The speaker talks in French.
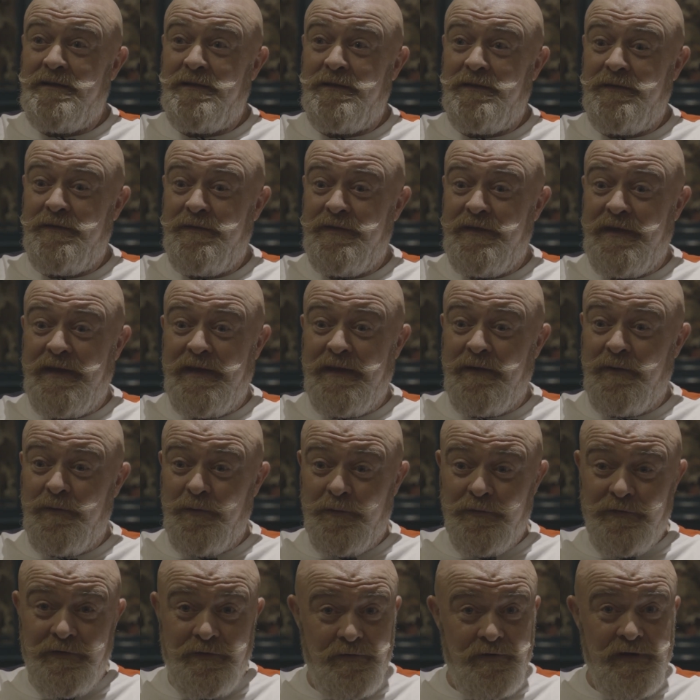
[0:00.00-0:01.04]
On a un
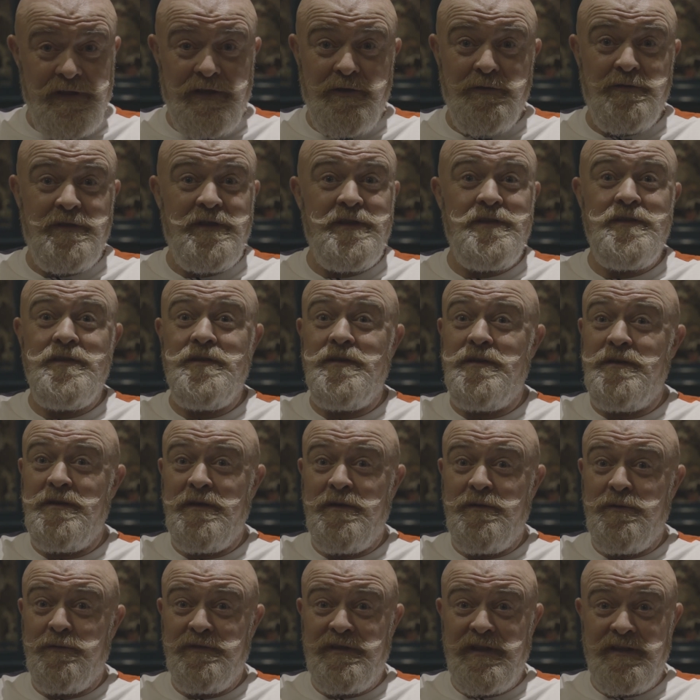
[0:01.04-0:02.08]
compte LinkedIn, un
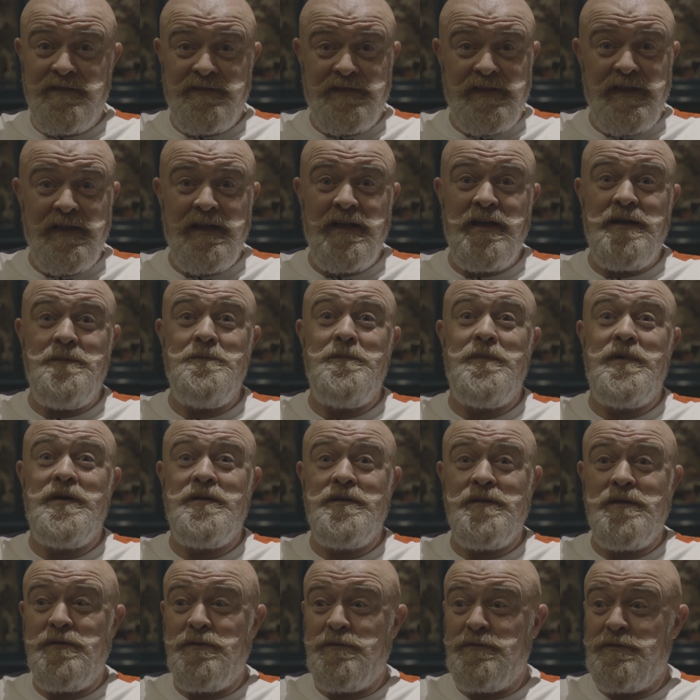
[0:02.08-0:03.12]
compte Instagram,
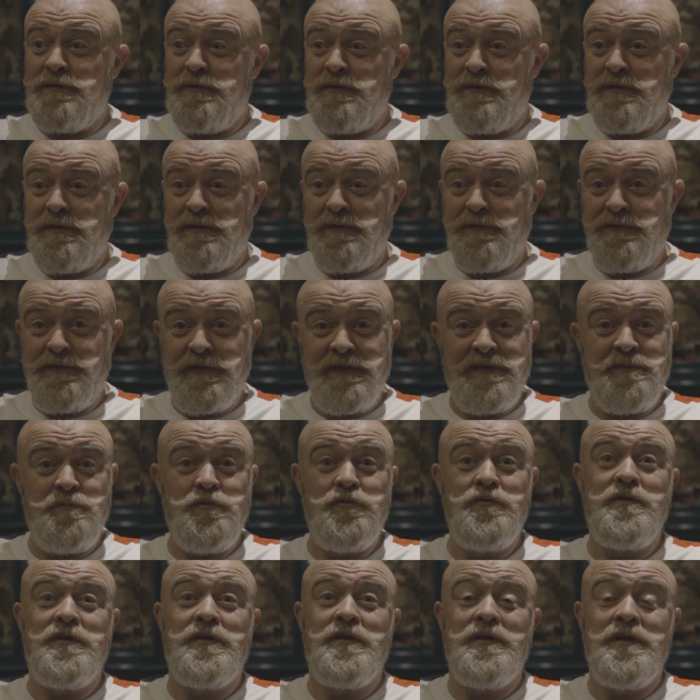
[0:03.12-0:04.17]
un compte
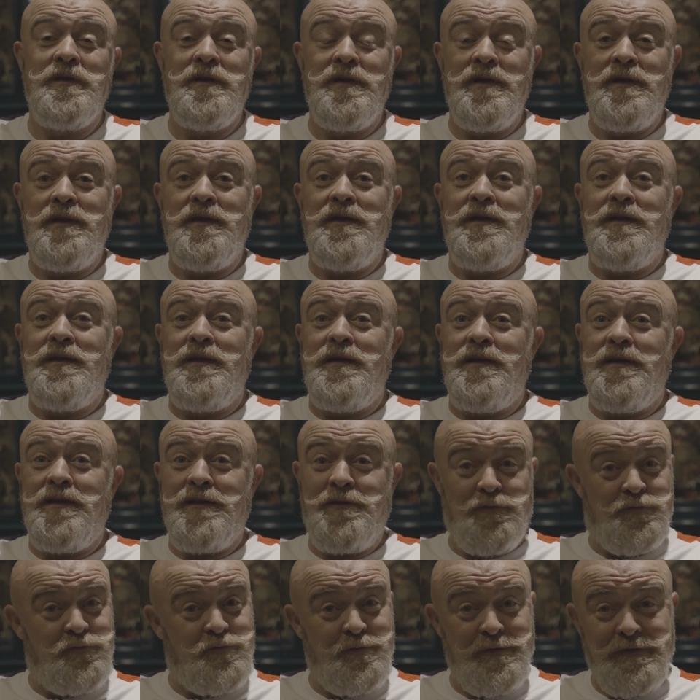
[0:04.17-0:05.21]
Facebook, un
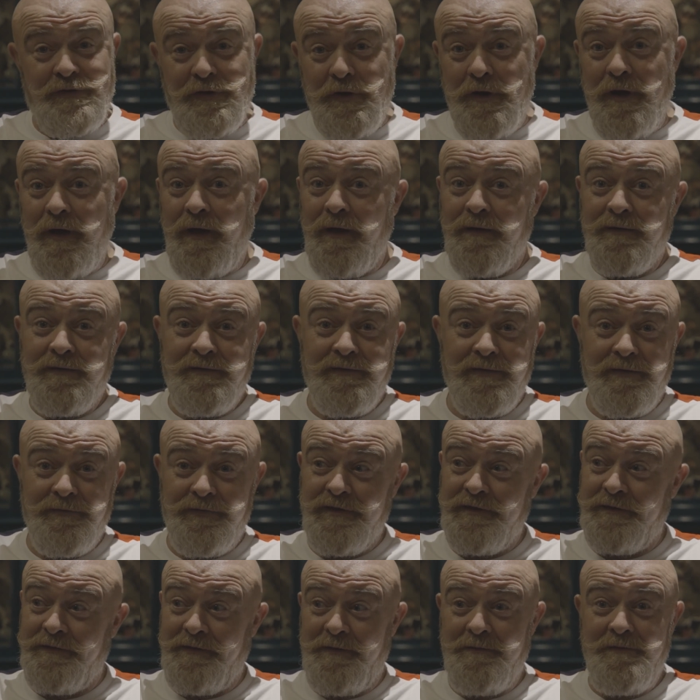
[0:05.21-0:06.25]
compte Twitter. On
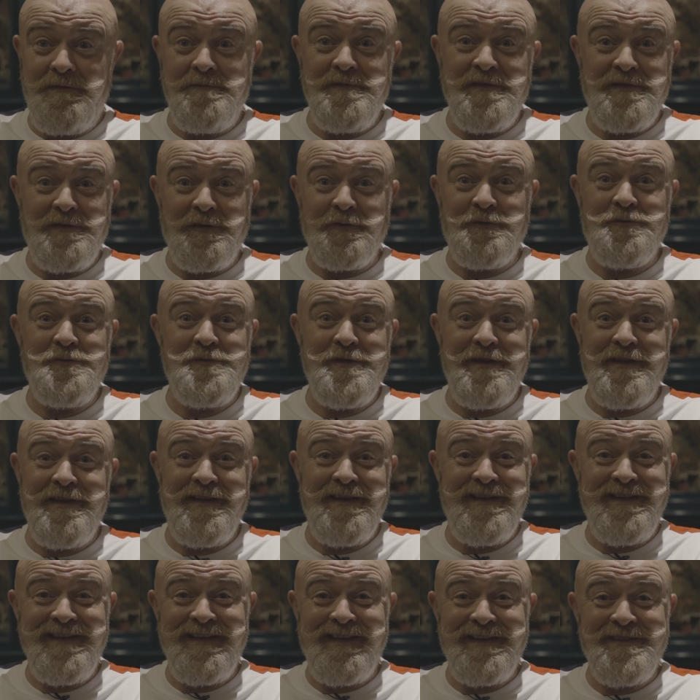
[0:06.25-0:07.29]
fait vraiment mis sur tous
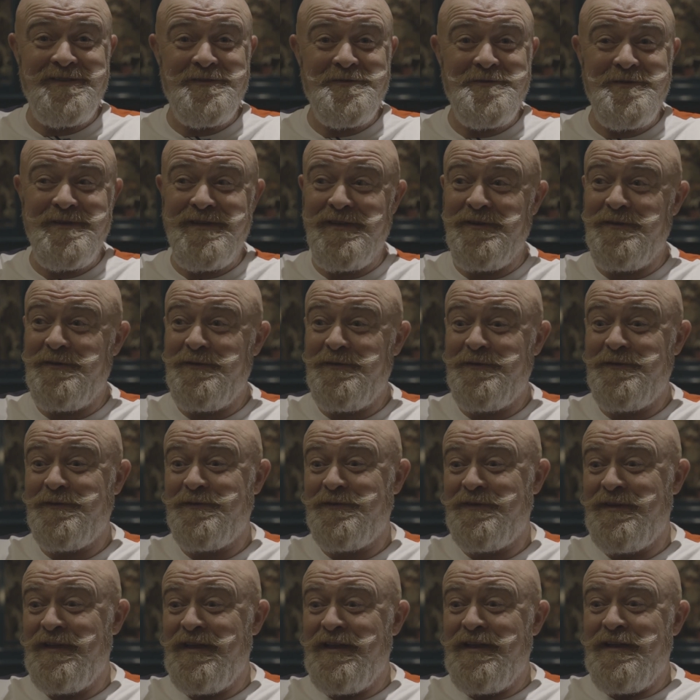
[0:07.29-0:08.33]
les, réseaux et
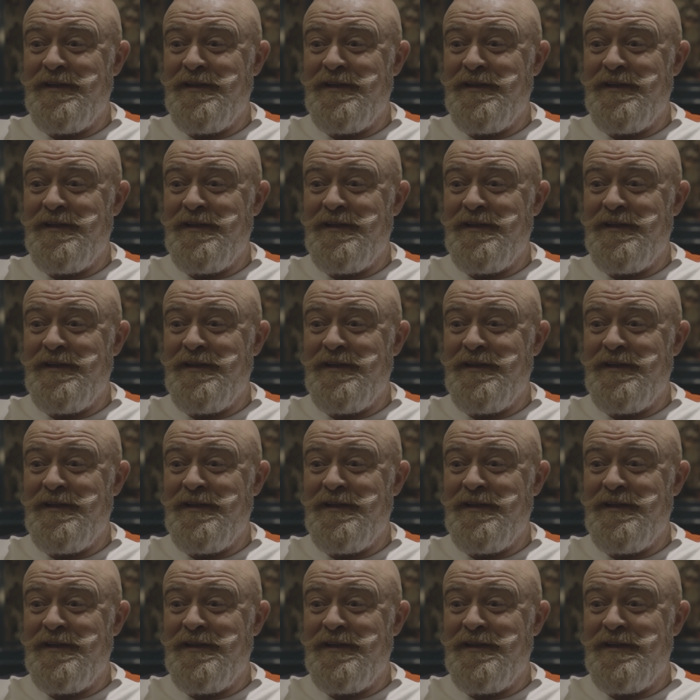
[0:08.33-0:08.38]
on,